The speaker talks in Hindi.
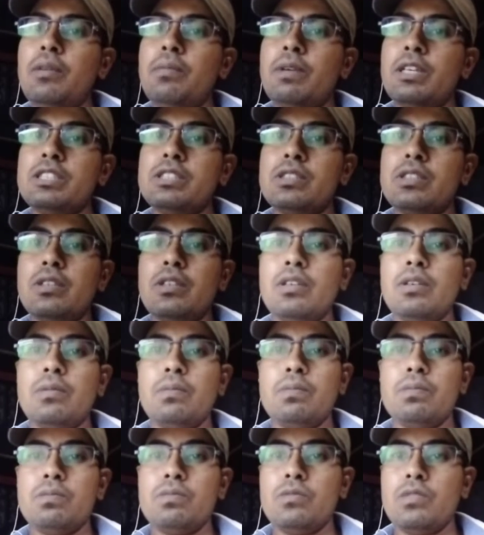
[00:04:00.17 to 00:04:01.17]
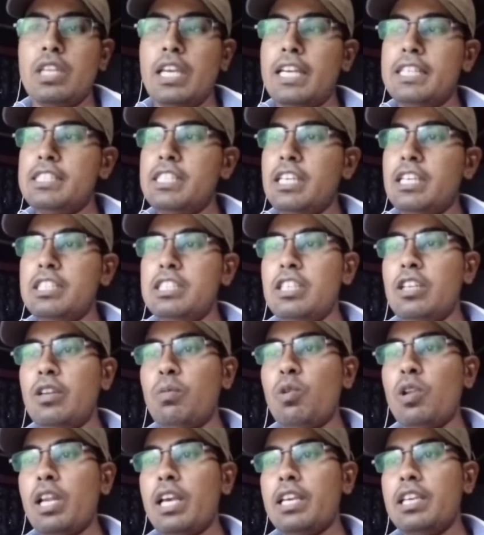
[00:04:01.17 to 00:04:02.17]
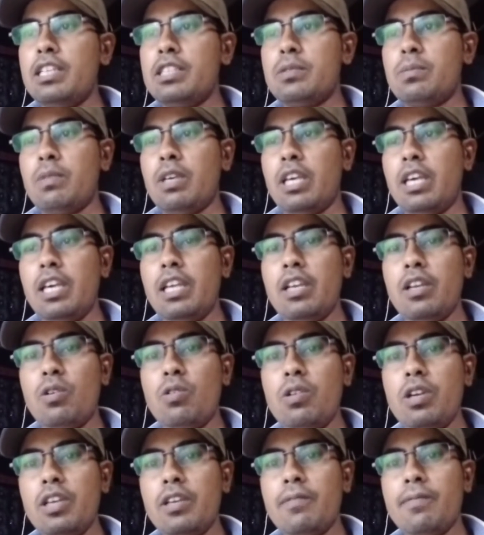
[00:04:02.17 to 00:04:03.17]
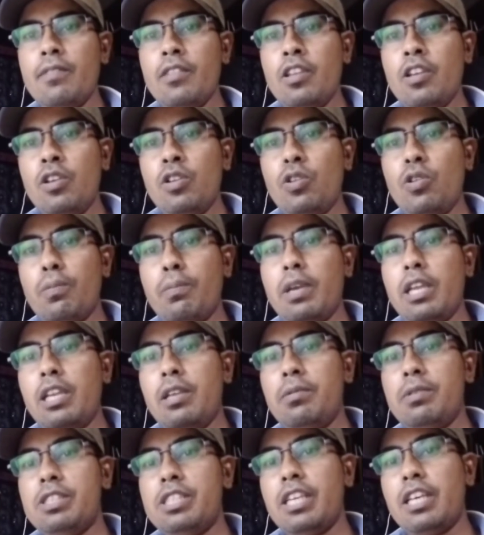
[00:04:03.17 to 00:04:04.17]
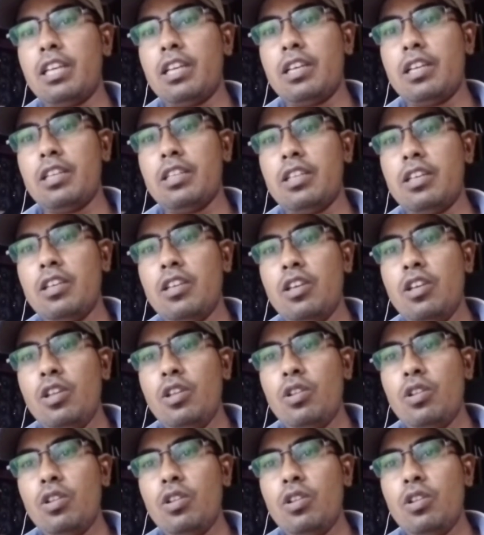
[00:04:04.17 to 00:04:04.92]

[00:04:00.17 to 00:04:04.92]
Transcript: नहीं बस ऐसे किसी ने बोला कि इसमें है रिकॉर्डिंग तो मैंने भी शेयर कर दी